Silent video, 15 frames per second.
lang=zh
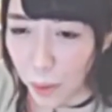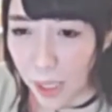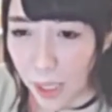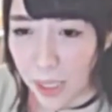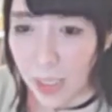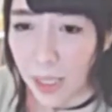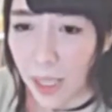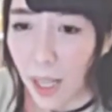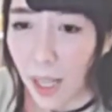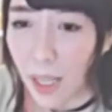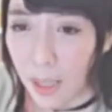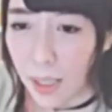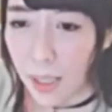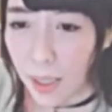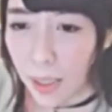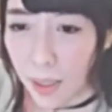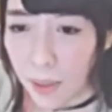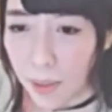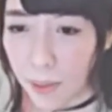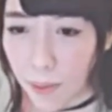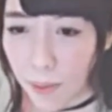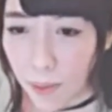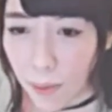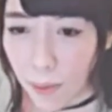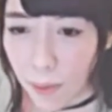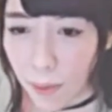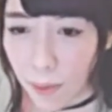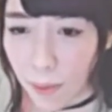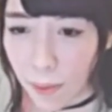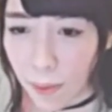好，这边是直接秒过
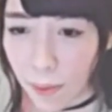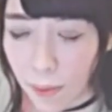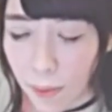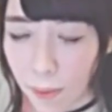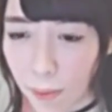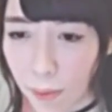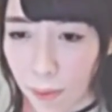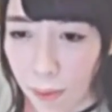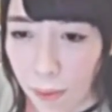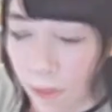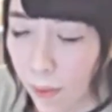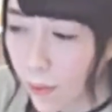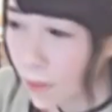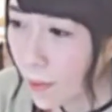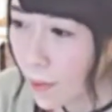去千亿，没有问题哦。